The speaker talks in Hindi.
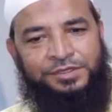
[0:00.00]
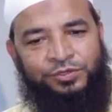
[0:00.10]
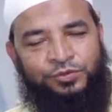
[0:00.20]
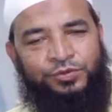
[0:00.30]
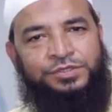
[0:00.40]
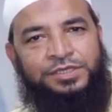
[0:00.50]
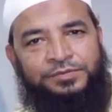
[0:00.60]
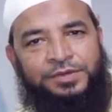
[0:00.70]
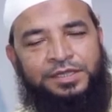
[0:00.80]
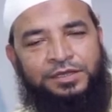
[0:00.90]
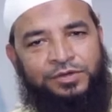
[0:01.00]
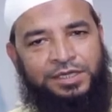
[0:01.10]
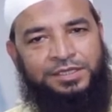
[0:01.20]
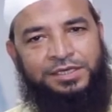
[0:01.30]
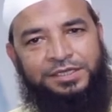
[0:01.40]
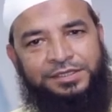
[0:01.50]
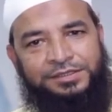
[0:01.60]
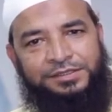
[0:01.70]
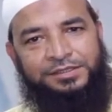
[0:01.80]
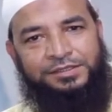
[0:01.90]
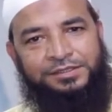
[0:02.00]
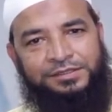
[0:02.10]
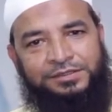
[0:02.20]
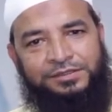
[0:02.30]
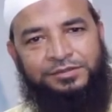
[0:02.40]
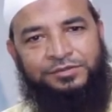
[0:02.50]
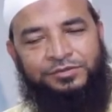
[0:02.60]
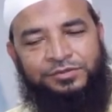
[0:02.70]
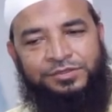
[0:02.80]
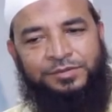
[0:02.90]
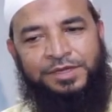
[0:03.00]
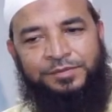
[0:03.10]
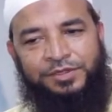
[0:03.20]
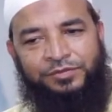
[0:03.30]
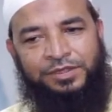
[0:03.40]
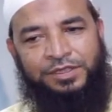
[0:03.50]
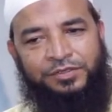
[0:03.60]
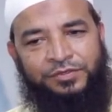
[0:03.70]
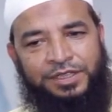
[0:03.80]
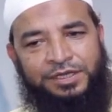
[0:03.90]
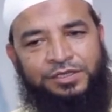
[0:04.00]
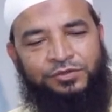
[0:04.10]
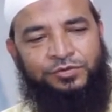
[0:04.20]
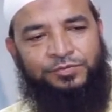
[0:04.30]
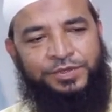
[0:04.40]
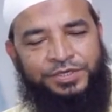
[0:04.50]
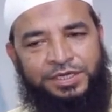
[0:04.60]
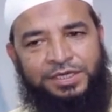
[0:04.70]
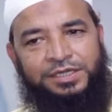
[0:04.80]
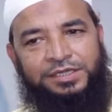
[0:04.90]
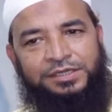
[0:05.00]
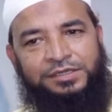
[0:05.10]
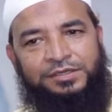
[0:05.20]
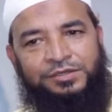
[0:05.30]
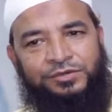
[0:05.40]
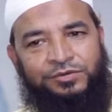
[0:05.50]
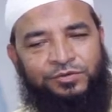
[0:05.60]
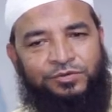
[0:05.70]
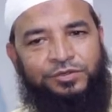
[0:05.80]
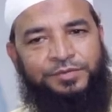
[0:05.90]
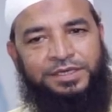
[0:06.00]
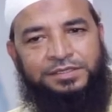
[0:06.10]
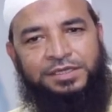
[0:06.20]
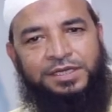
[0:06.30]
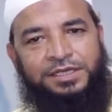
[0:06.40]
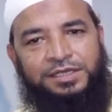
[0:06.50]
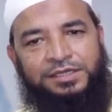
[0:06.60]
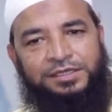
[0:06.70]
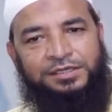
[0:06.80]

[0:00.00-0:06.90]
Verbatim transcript: तजुर्बों से फ़ायदा उठाते रहें और तमाम ई e एवीएन के जो पेशेंट हैं उनको भी मेरी सलाह है